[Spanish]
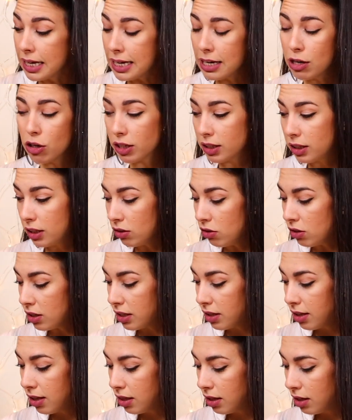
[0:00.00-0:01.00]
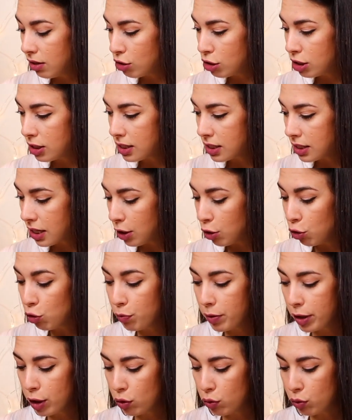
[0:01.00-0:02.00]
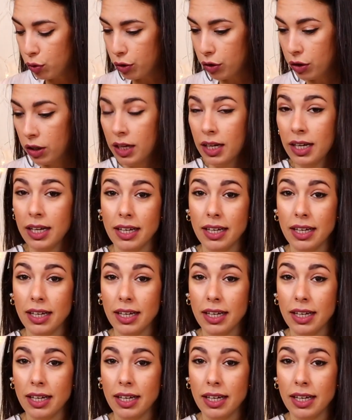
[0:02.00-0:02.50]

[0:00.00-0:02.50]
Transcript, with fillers: y lo que tengo que deciros es que número uno,